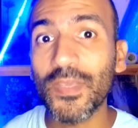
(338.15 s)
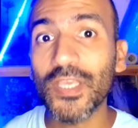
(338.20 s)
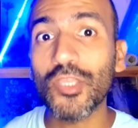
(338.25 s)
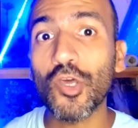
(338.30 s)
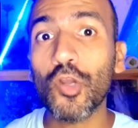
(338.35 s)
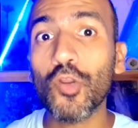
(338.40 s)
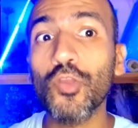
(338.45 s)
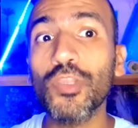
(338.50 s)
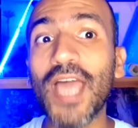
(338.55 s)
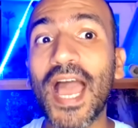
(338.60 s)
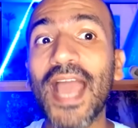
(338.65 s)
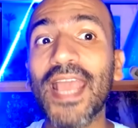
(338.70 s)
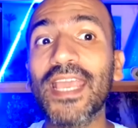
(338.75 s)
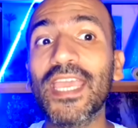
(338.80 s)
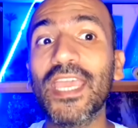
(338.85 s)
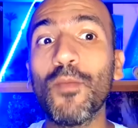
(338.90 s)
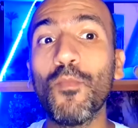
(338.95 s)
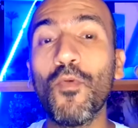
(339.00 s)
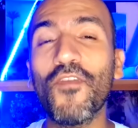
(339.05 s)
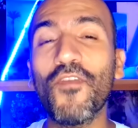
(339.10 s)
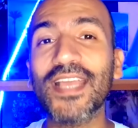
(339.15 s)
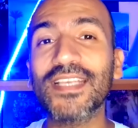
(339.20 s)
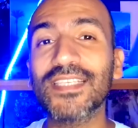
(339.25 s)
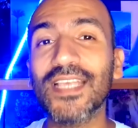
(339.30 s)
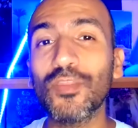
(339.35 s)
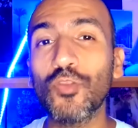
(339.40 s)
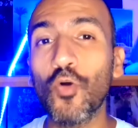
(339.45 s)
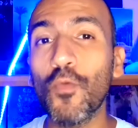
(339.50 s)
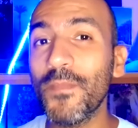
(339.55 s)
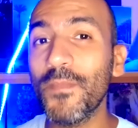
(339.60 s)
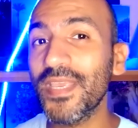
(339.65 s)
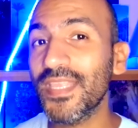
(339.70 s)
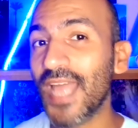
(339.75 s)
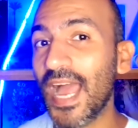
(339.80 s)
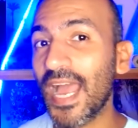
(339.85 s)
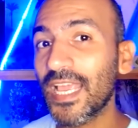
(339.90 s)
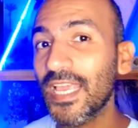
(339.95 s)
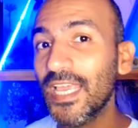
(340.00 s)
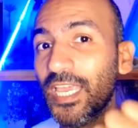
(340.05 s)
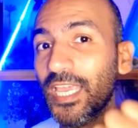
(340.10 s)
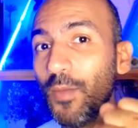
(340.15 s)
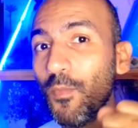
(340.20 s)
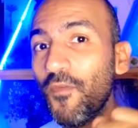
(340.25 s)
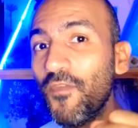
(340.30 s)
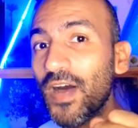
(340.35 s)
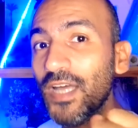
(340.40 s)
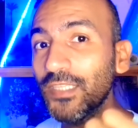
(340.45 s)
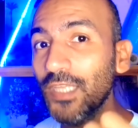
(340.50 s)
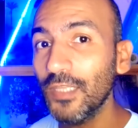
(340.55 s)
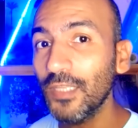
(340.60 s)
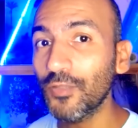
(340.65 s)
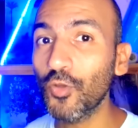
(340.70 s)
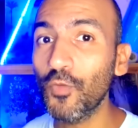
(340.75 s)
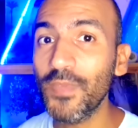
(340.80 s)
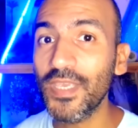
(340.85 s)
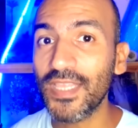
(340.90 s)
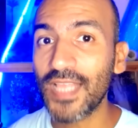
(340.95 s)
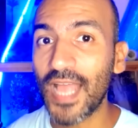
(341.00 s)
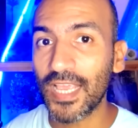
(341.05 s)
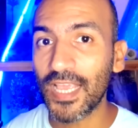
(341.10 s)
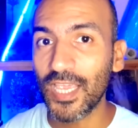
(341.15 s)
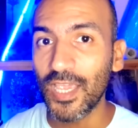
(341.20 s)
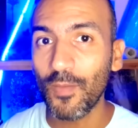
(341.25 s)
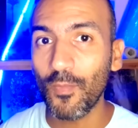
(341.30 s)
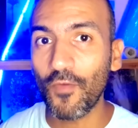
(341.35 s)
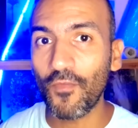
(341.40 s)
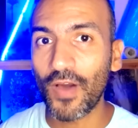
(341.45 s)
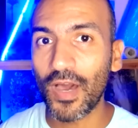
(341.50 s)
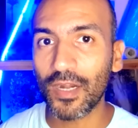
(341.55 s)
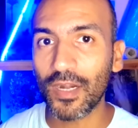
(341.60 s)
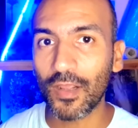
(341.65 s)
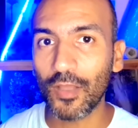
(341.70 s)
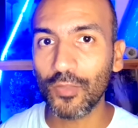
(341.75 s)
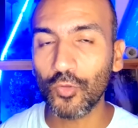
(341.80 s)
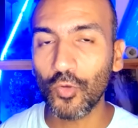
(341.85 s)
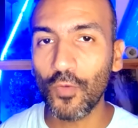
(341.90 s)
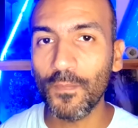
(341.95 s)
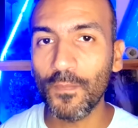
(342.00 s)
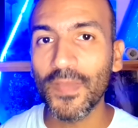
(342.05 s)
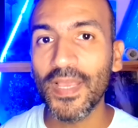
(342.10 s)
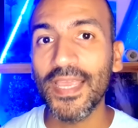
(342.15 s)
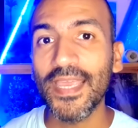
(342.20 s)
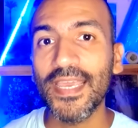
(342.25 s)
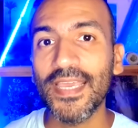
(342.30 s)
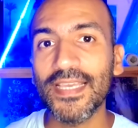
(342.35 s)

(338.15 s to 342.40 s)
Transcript: بيقدروا يتحكموا في اجسادهم بيتحكموا في عضلاتهم يتحكموا في حركاتهم